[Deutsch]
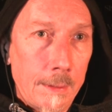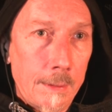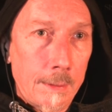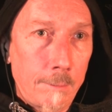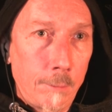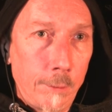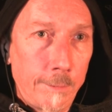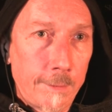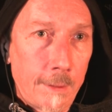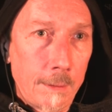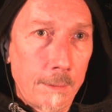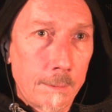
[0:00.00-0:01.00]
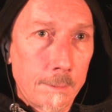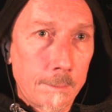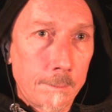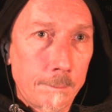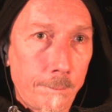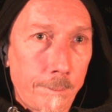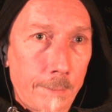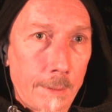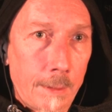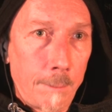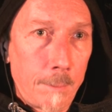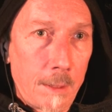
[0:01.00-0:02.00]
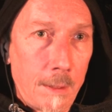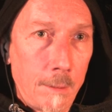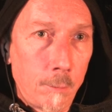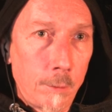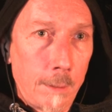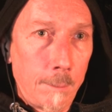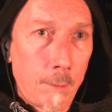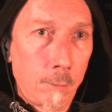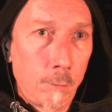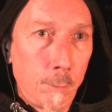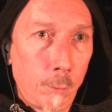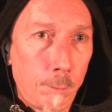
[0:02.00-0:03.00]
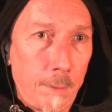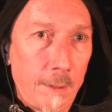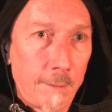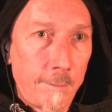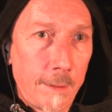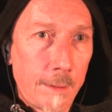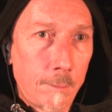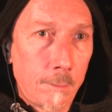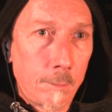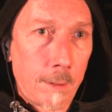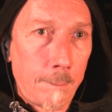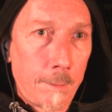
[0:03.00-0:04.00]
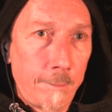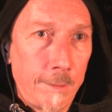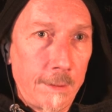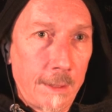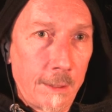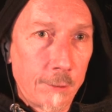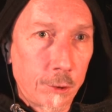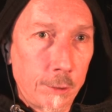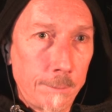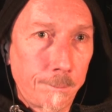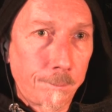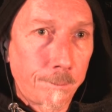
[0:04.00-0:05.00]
Dann würde ich sagen, einmal Alk und einmal Gullmundblatt weg und einmal Finage.